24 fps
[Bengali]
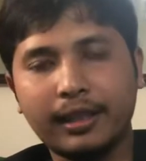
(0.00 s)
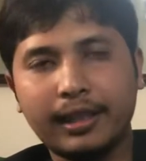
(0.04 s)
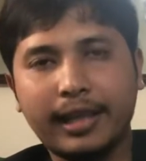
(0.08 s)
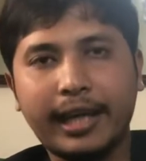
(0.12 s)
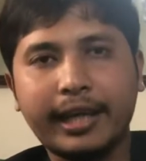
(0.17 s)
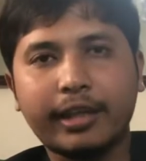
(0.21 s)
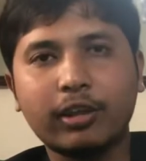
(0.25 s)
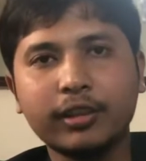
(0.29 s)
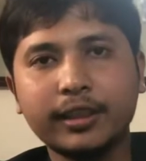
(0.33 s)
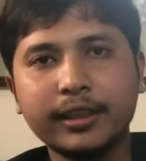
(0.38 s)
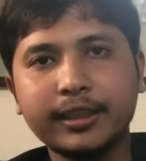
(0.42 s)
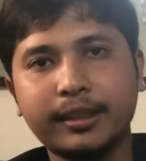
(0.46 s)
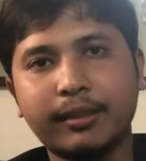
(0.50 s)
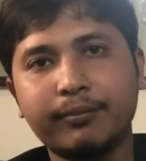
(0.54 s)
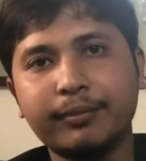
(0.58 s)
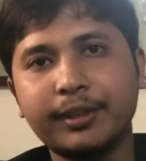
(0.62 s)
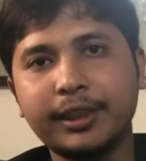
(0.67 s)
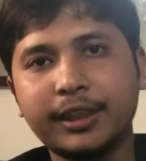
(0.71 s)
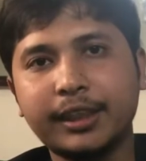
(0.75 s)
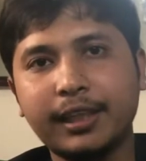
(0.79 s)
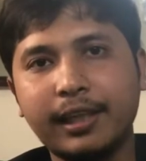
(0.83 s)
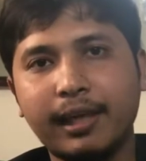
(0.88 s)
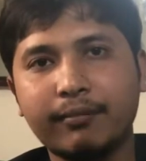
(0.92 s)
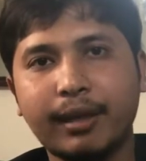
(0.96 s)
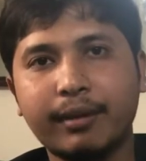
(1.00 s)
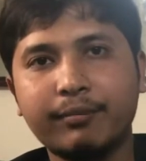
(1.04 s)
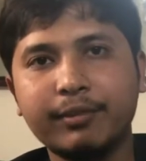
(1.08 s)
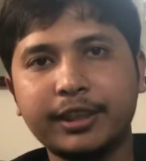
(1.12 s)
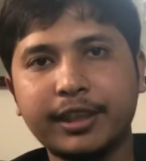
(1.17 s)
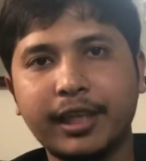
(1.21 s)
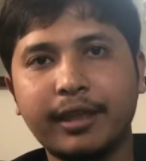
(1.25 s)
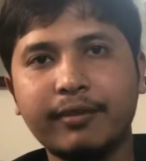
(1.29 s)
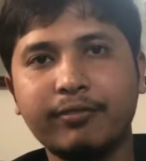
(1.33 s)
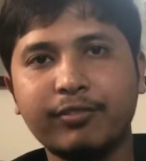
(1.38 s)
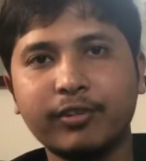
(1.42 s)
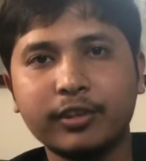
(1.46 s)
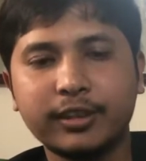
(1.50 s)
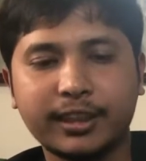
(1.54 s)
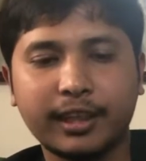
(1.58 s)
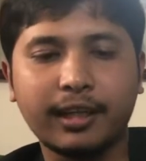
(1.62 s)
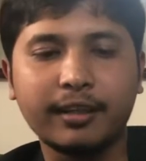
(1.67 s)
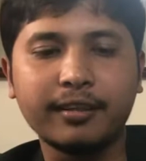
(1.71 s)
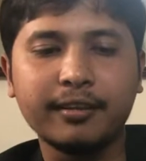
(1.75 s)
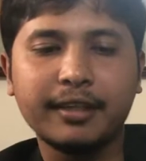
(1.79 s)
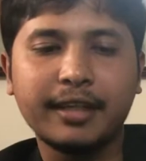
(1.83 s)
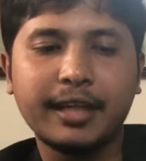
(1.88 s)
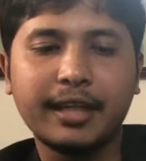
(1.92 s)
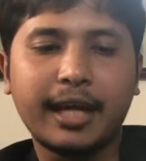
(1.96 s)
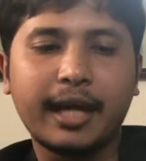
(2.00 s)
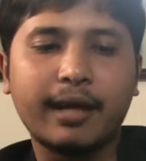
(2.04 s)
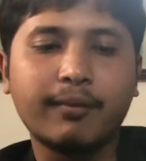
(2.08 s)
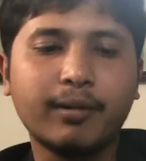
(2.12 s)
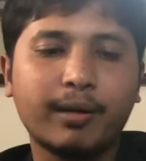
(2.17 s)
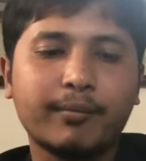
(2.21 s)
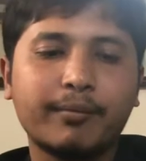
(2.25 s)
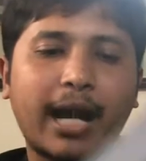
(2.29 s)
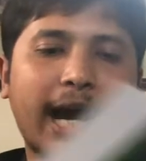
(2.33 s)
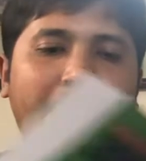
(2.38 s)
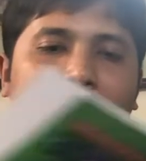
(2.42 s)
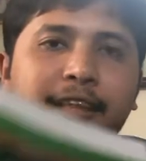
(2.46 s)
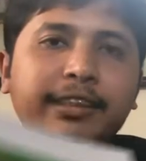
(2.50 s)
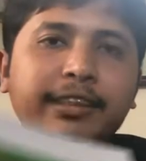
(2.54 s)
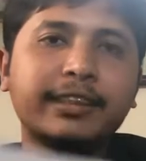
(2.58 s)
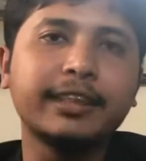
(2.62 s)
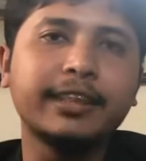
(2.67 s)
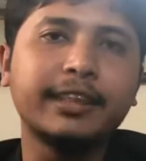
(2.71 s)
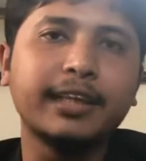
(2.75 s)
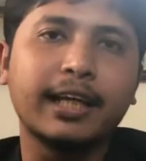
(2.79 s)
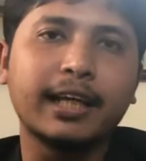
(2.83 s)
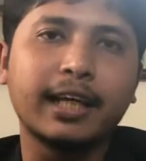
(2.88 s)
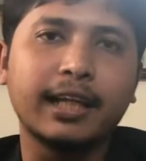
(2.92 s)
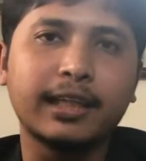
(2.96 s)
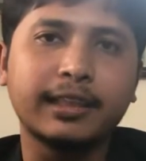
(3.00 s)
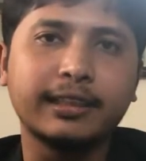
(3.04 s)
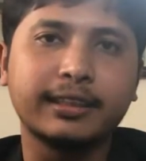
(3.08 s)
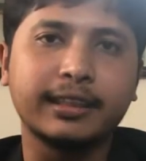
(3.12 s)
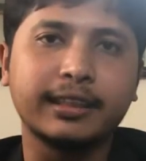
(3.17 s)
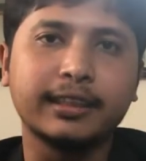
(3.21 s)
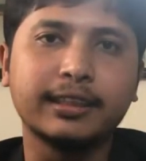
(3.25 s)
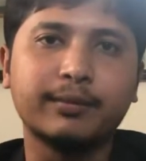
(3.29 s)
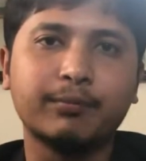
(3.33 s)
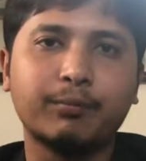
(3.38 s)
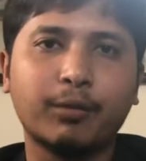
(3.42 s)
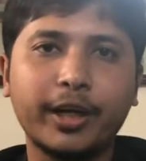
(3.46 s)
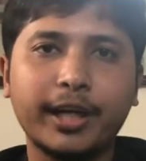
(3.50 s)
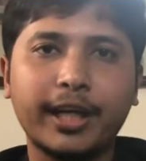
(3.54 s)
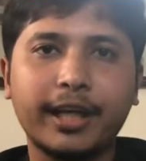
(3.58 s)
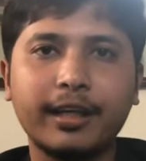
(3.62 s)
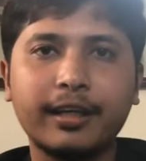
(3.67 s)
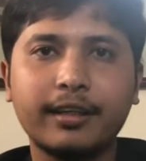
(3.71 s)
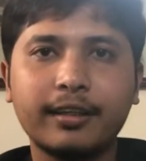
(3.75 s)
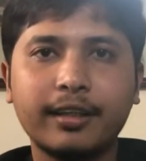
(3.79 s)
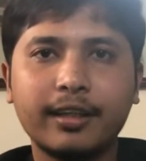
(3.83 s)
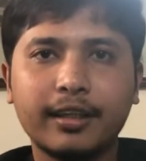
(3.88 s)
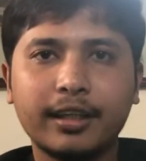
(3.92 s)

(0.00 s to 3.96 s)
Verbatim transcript: লেখক হিসাবে ছিলাম আমি সাইফুল স্যার এবং আইসিটি অ্যানালাইসিস বইয়ের